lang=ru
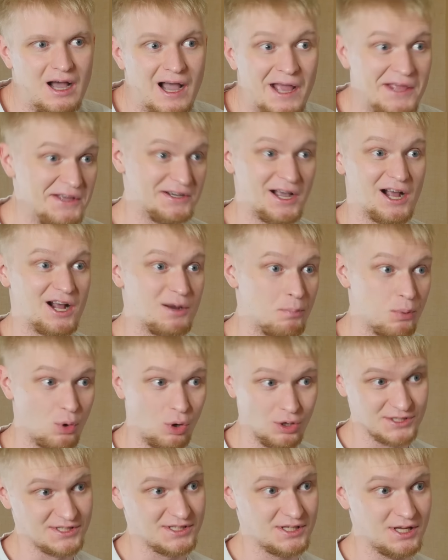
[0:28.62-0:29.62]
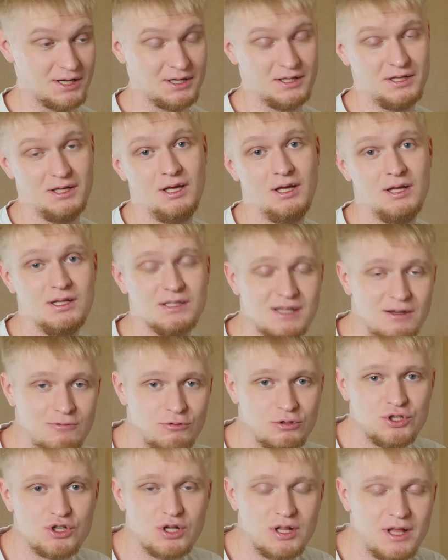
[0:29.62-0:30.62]
«Ай как просто» и
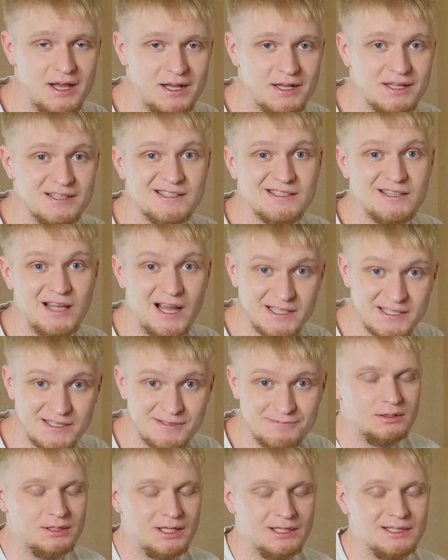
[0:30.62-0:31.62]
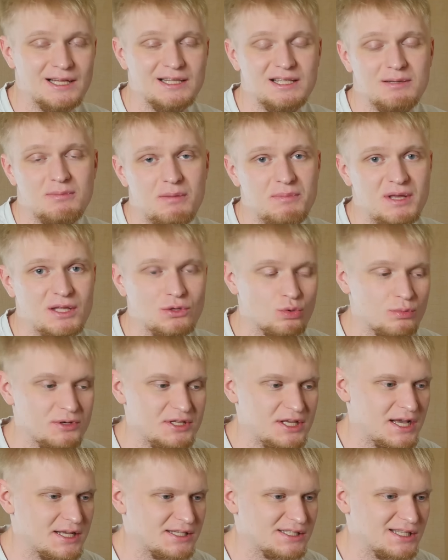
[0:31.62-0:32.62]
зовут человека Стас. На данный момент у
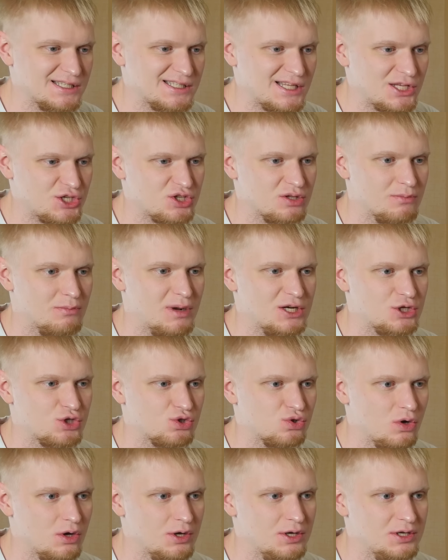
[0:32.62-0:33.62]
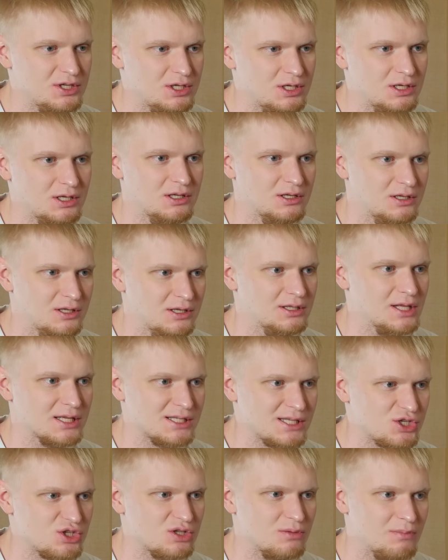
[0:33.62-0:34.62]
меня есть достаточно большой и, и
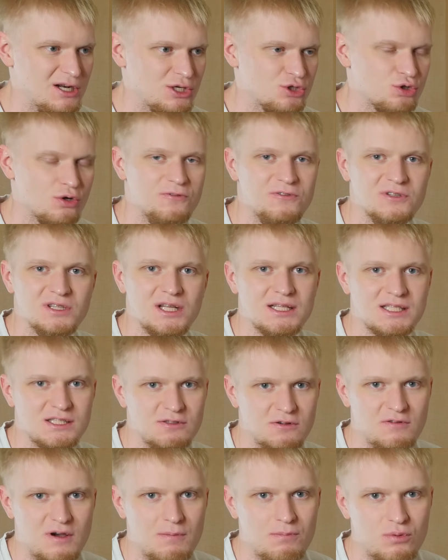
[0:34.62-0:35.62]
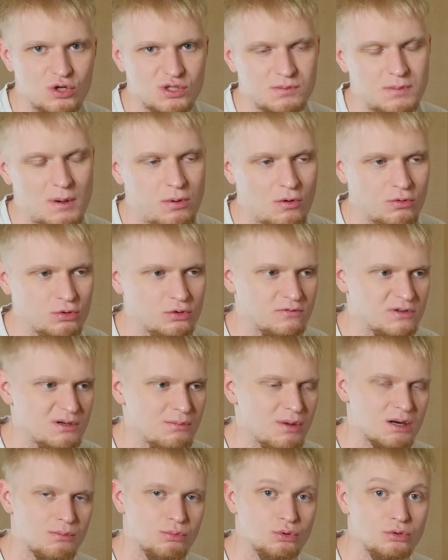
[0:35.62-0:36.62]
достаточно большой финансовый вопрос по поводу
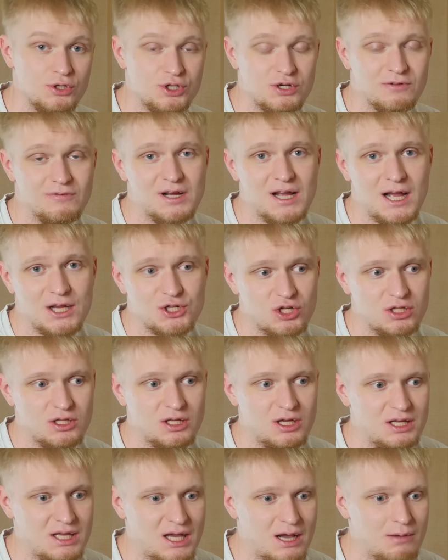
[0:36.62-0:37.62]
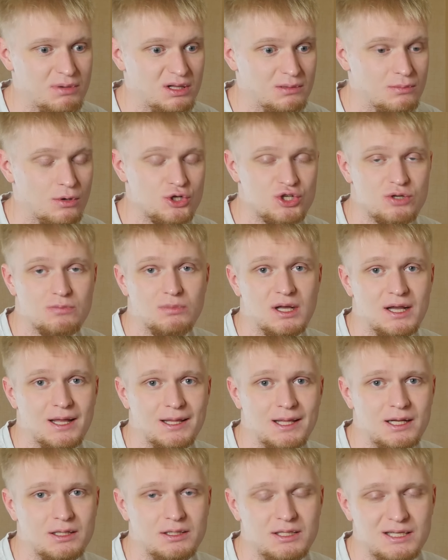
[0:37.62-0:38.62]
выбора будущего гаджета, я был бы очень
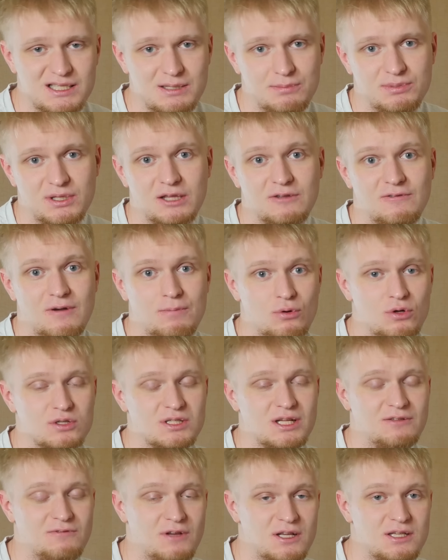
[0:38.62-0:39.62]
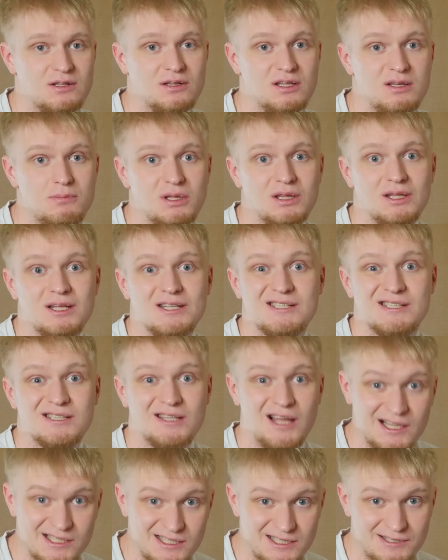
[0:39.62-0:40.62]
благодарен, если бы на этот вопрос ответил именно
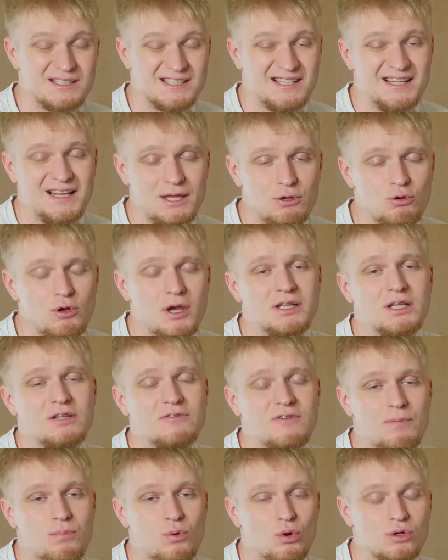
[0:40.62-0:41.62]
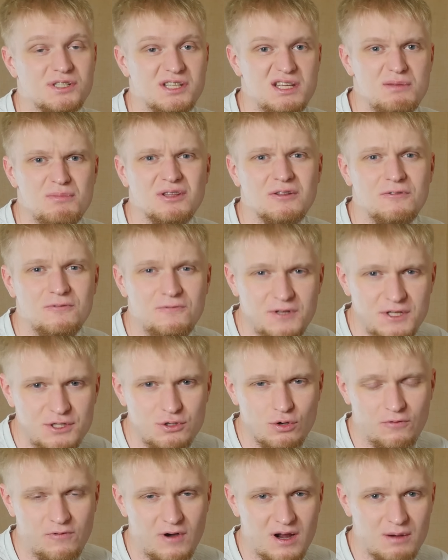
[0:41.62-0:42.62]
Стас. Задаю я этот вопрос именно в
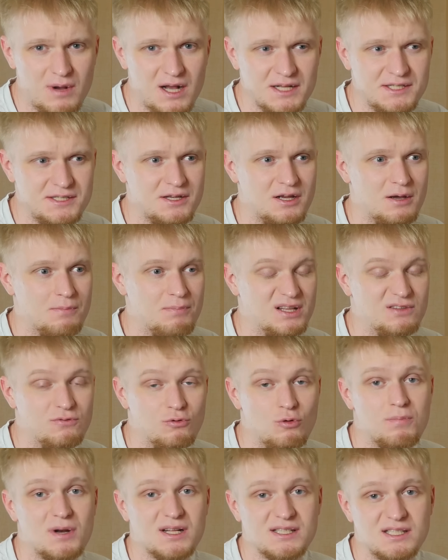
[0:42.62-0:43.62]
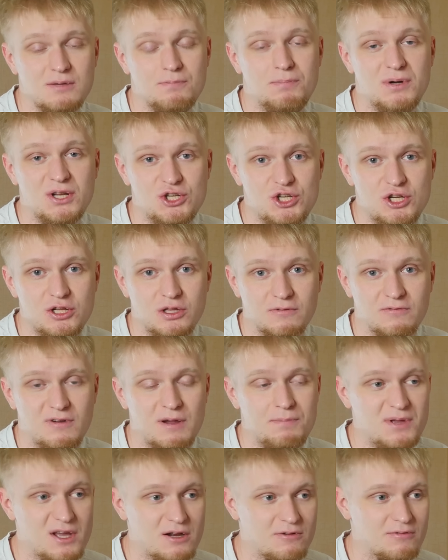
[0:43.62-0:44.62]
видеоформате по двум простым причинам.
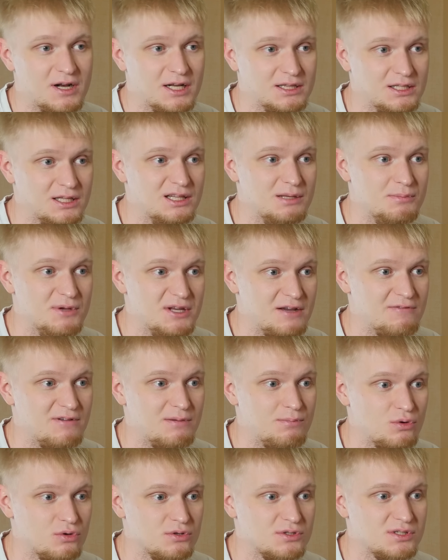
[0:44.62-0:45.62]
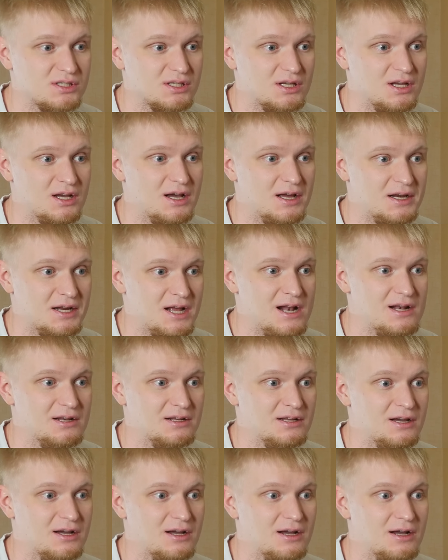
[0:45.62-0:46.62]
Во-первых, это для меня вопрос э,
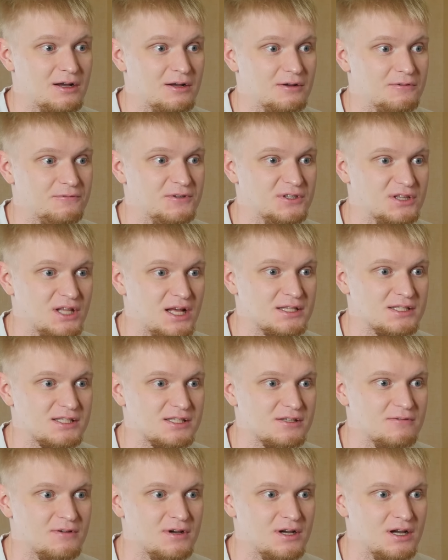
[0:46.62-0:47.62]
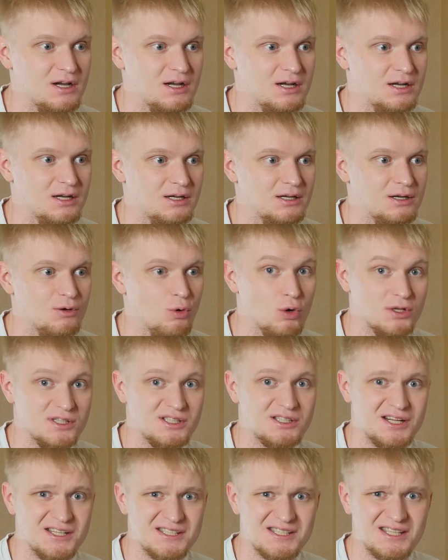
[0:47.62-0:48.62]
реально финансово
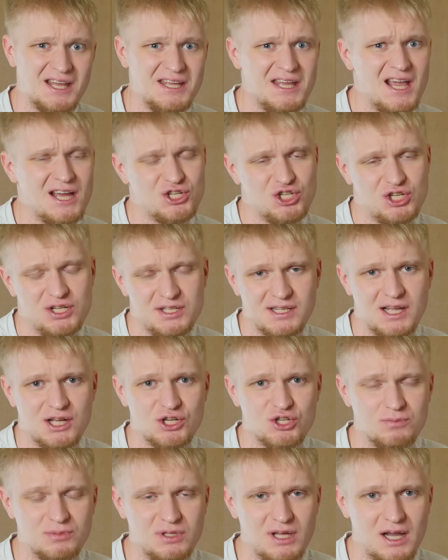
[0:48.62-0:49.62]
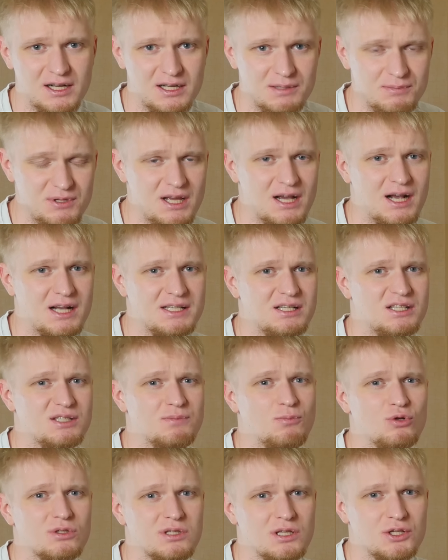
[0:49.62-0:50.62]
остро стоящий, скажем так, и мне хотелось
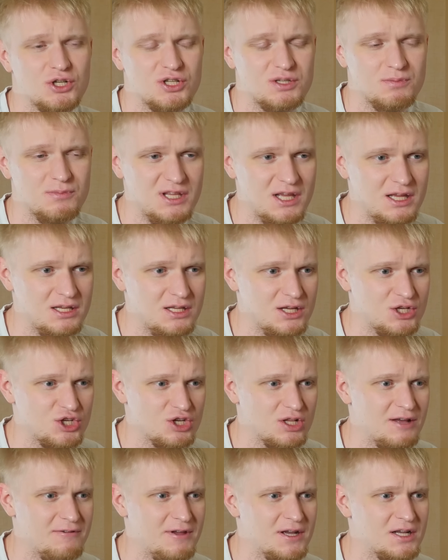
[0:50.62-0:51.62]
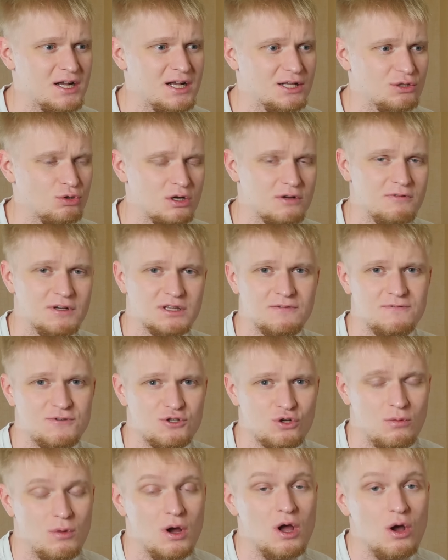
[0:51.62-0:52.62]
бы услышать мнение человека, который в этом
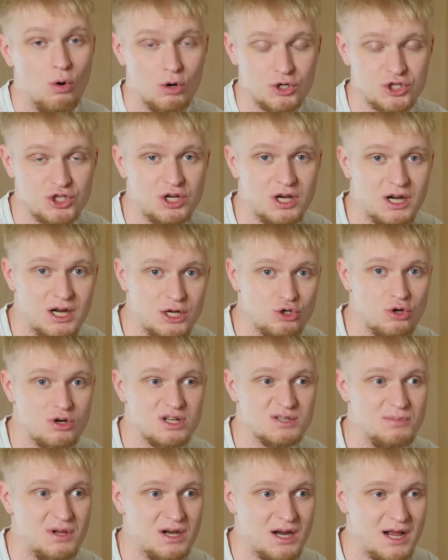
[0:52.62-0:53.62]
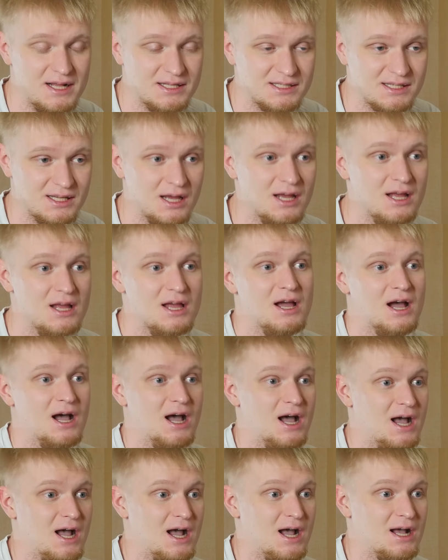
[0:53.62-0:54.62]
всем очень хорошо разбирается.
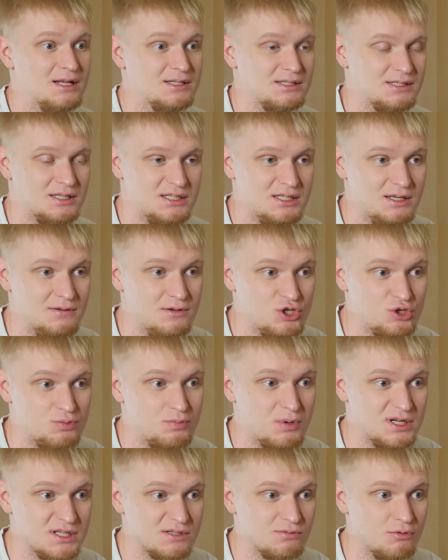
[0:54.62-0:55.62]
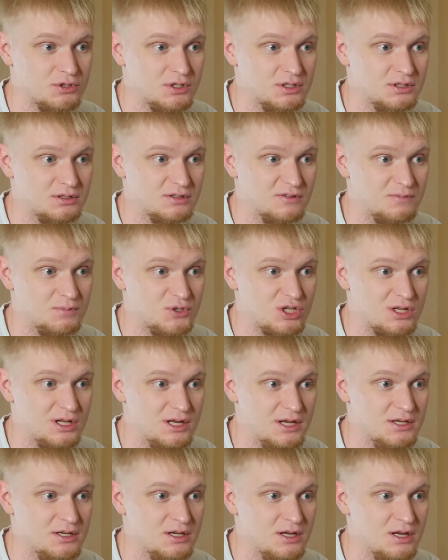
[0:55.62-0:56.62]
А Стасевич производит
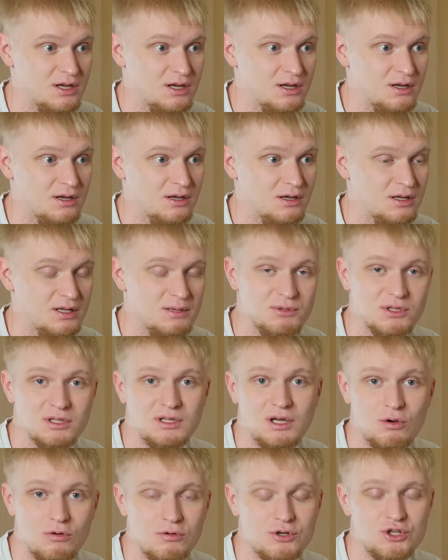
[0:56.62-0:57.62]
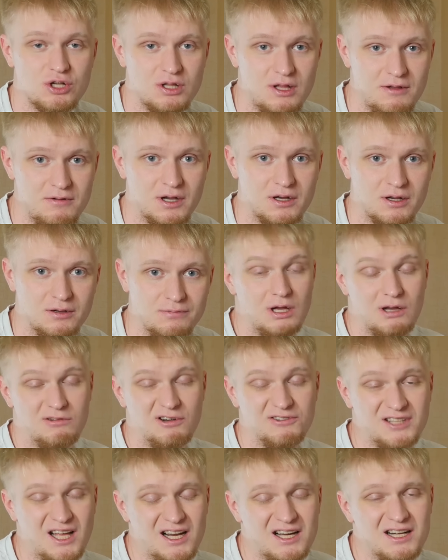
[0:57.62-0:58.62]
впечатление именно такого человека.
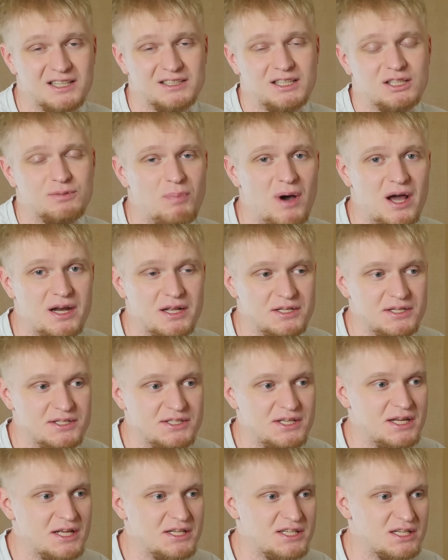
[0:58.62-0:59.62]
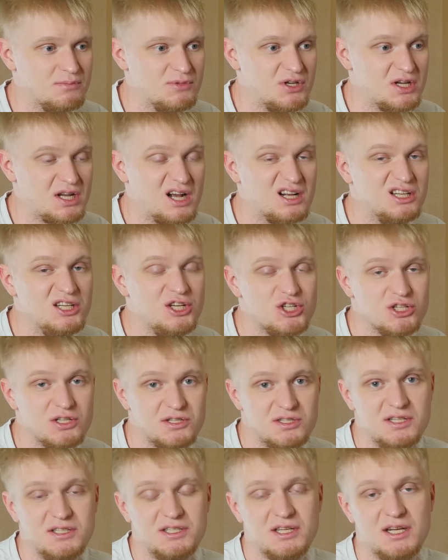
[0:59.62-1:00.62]
Во-вторых, этот парень интересен мне как
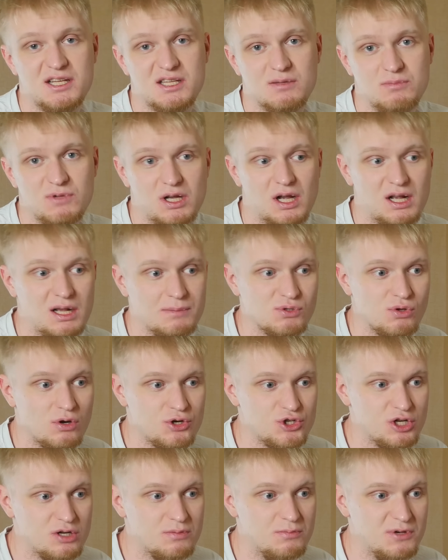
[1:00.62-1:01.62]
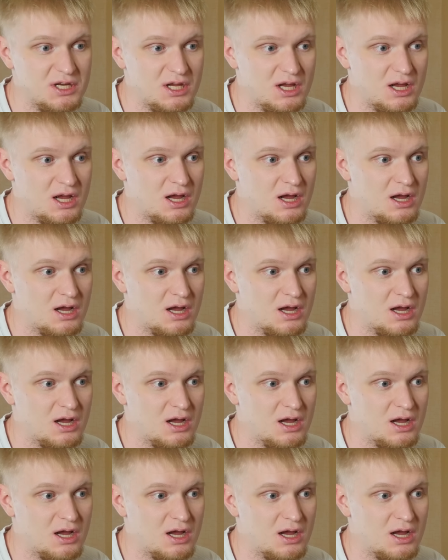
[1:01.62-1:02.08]
личность, интересен мне как обзорщик, мне